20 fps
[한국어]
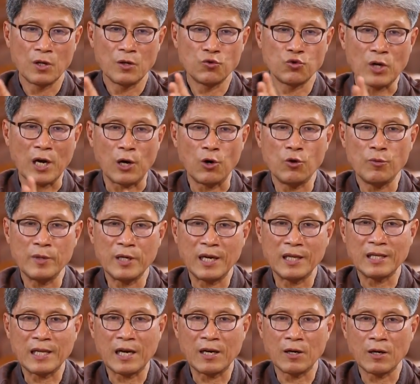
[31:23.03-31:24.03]

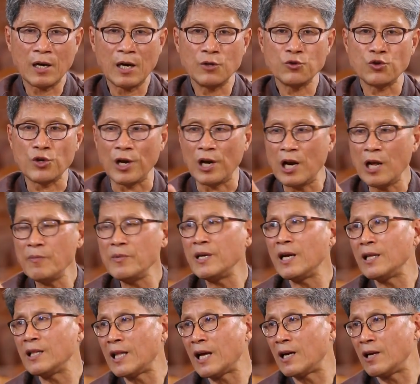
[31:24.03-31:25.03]
샬롬이란 단어가
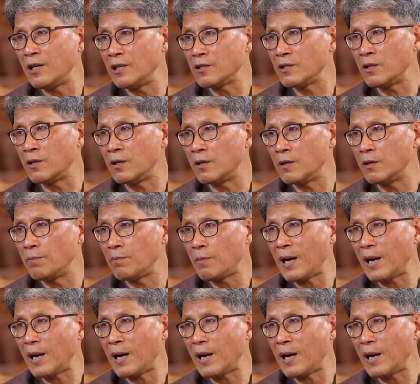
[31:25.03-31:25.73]
쉘렘이란 단어에서 음.